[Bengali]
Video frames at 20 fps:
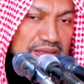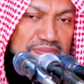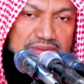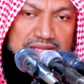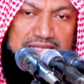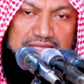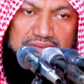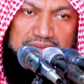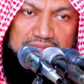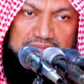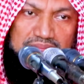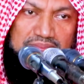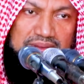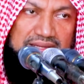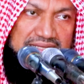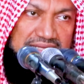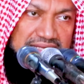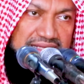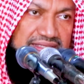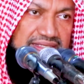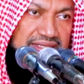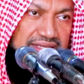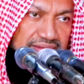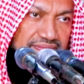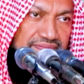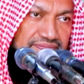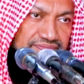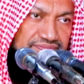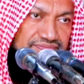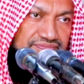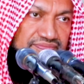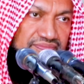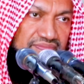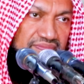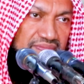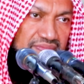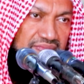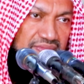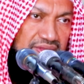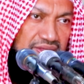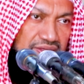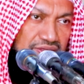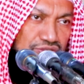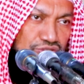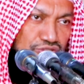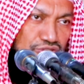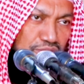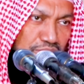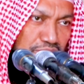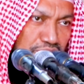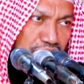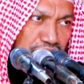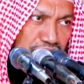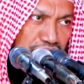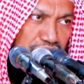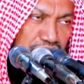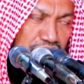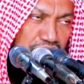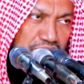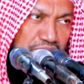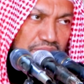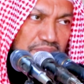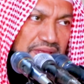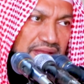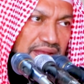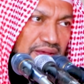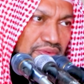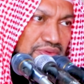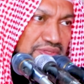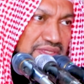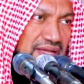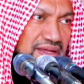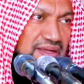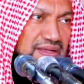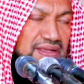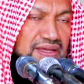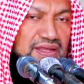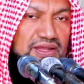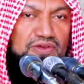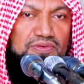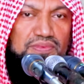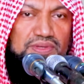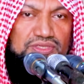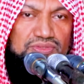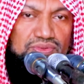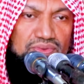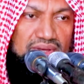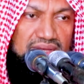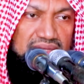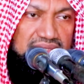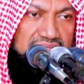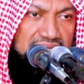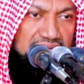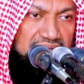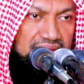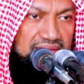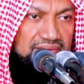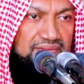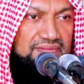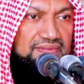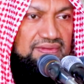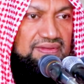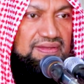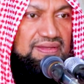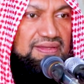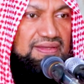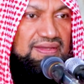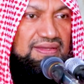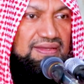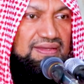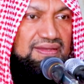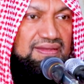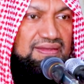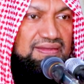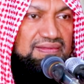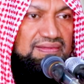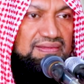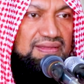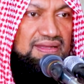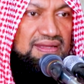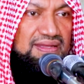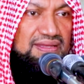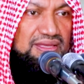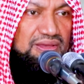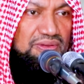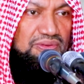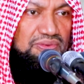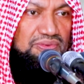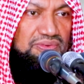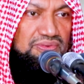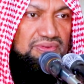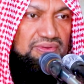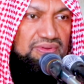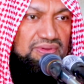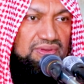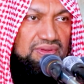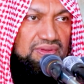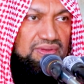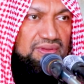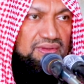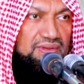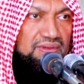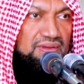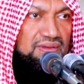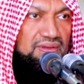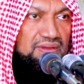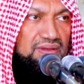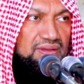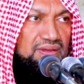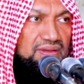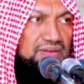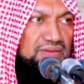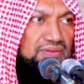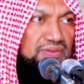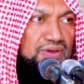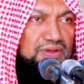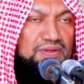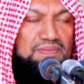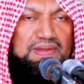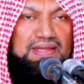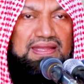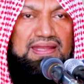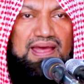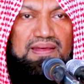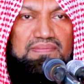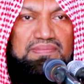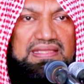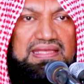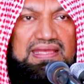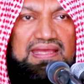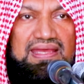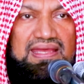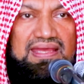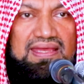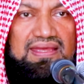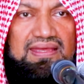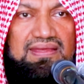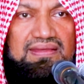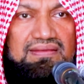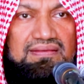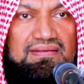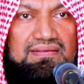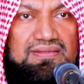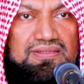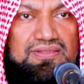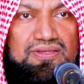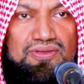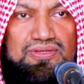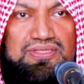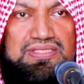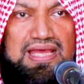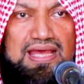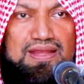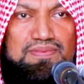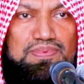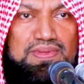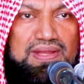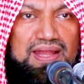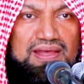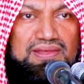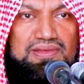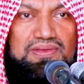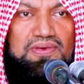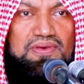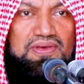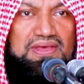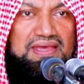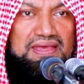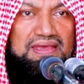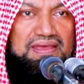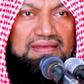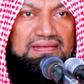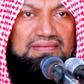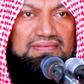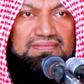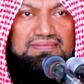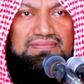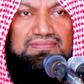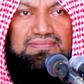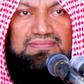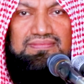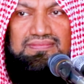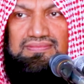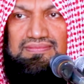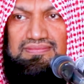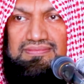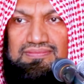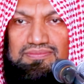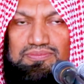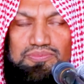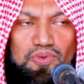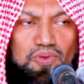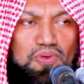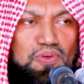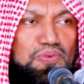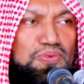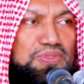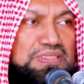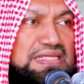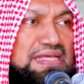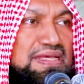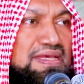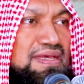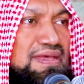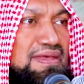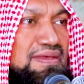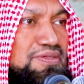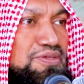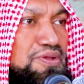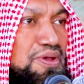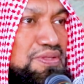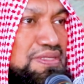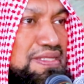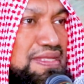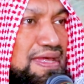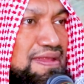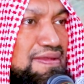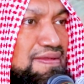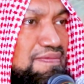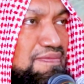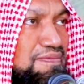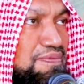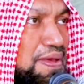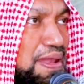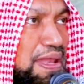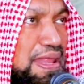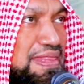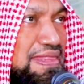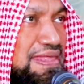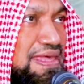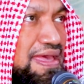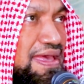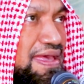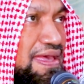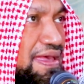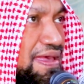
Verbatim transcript: এই পৃথিবীতে পাঠিয়েছি সমস্ত নবীরা জাহানা রহমান যা তারা কেউ ধর্মের নাম দিয়ে সংসার বিরাগী হয়ে বৌঝি ঝি সন্তান ফেলে দিয়ে